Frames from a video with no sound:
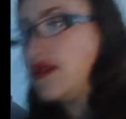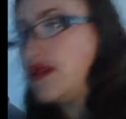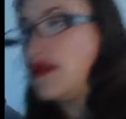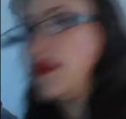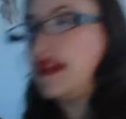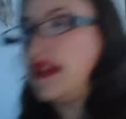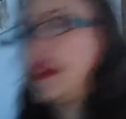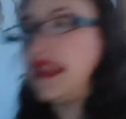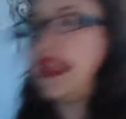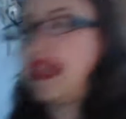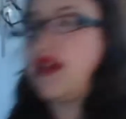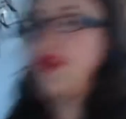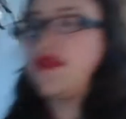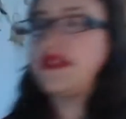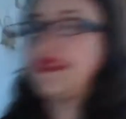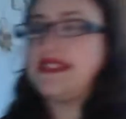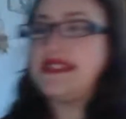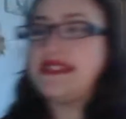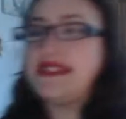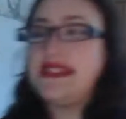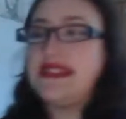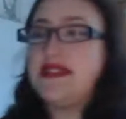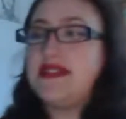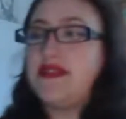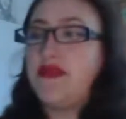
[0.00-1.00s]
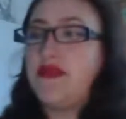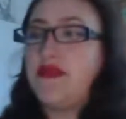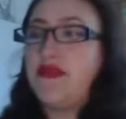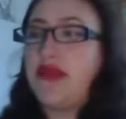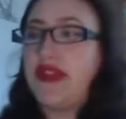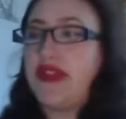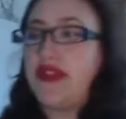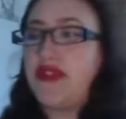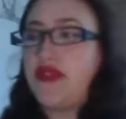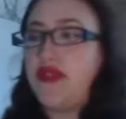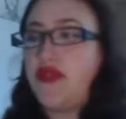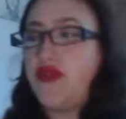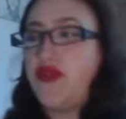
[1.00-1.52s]
Euh, il a aussi euh,
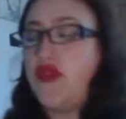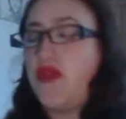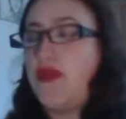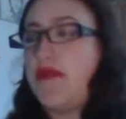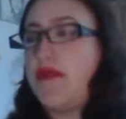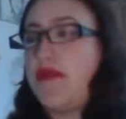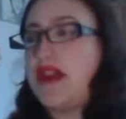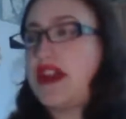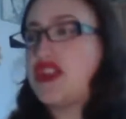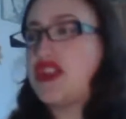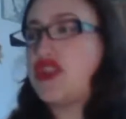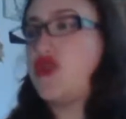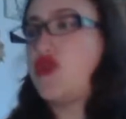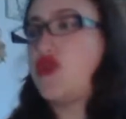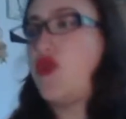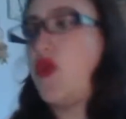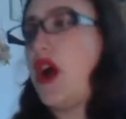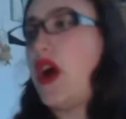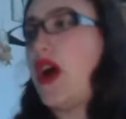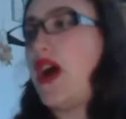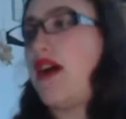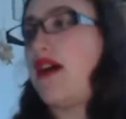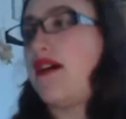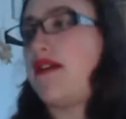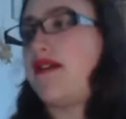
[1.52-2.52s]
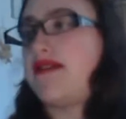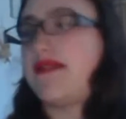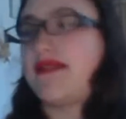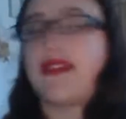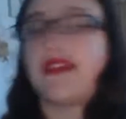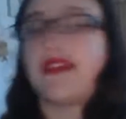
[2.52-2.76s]
battu le mage noir